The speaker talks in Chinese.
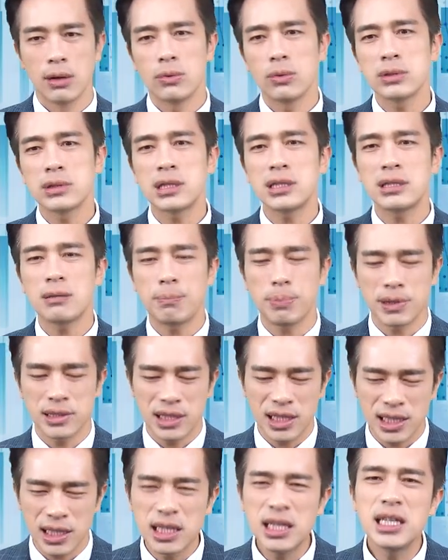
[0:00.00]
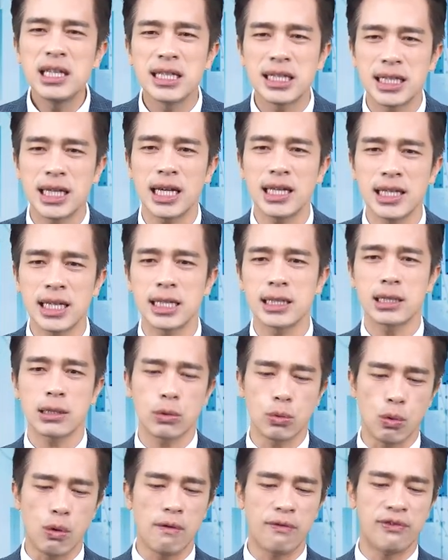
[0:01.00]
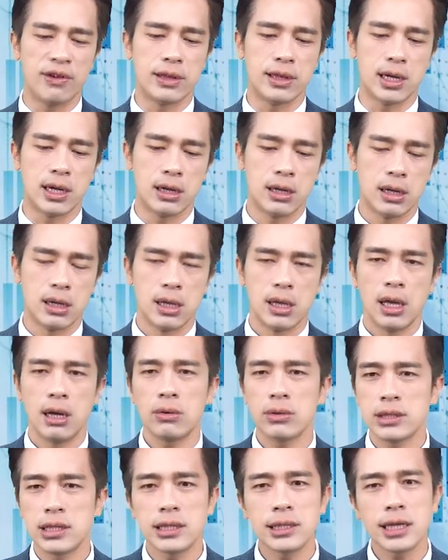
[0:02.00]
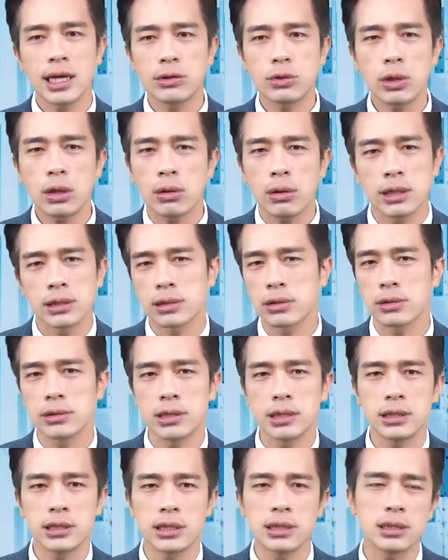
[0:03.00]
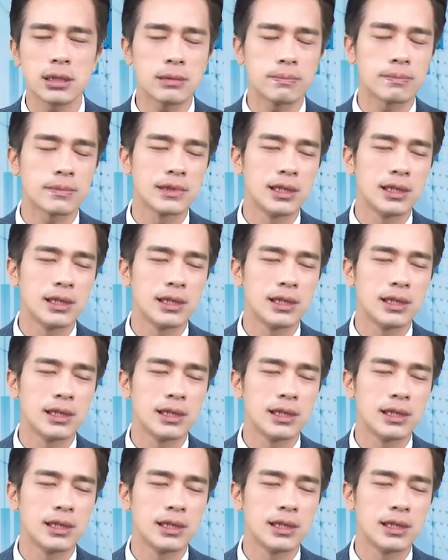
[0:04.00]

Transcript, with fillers: 我自己本身以前也是果粉呐，那我现在对换手机真的